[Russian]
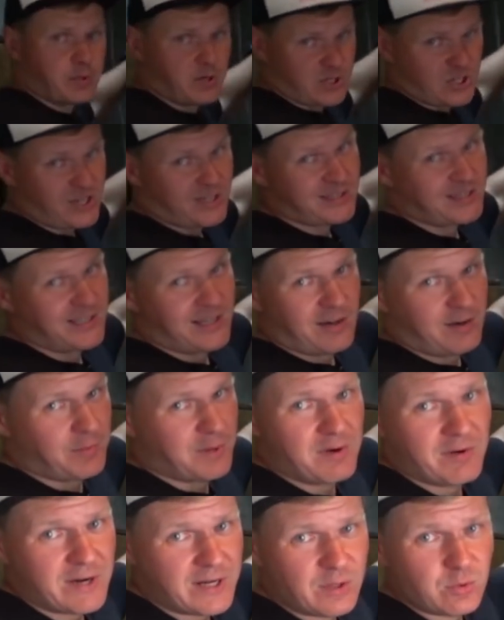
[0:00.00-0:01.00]
Про шахты я вам
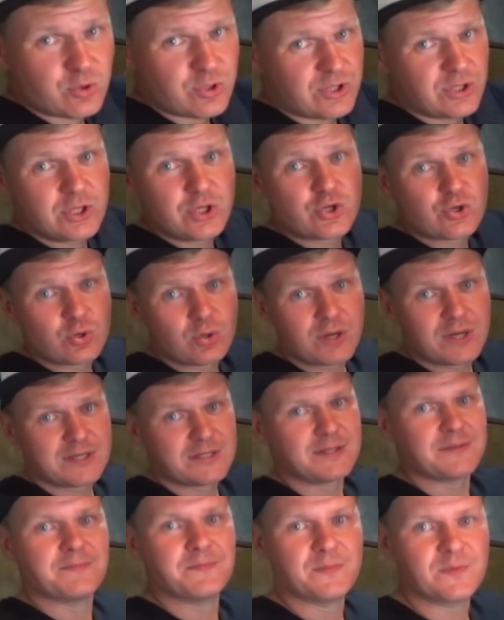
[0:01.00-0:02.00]
говорил уже тысячу
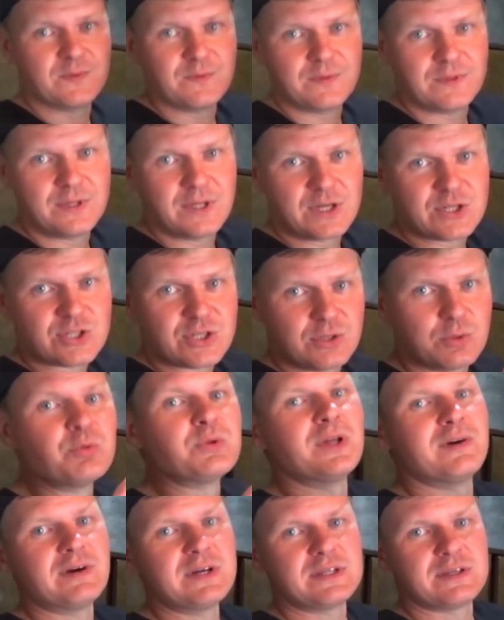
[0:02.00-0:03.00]
раз. Даже, ну
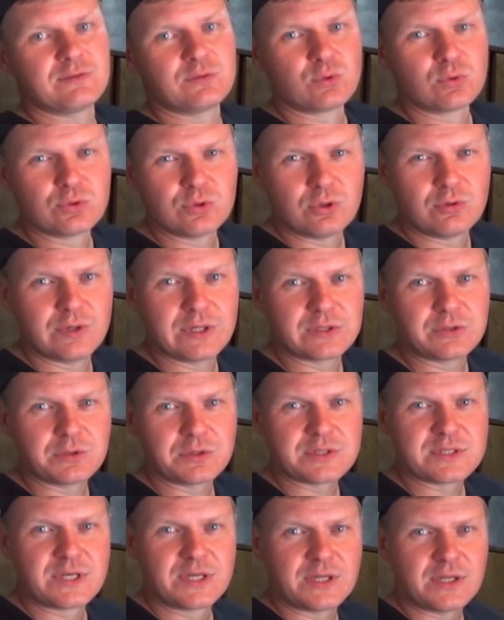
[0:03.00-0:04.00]
давайте вдруг новые
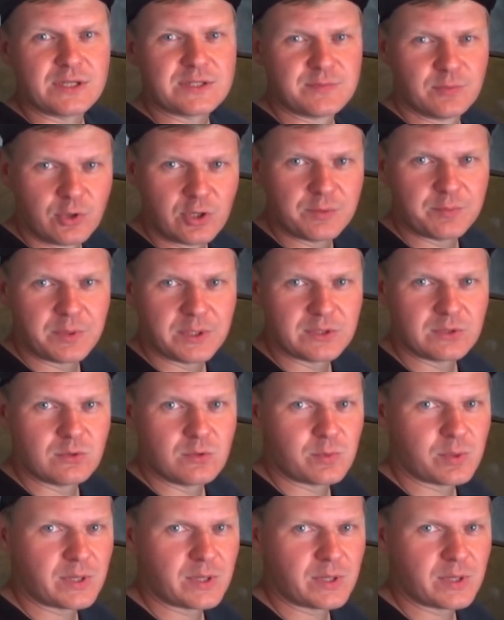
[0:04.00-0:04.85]
кто-то зрители смотрит по этому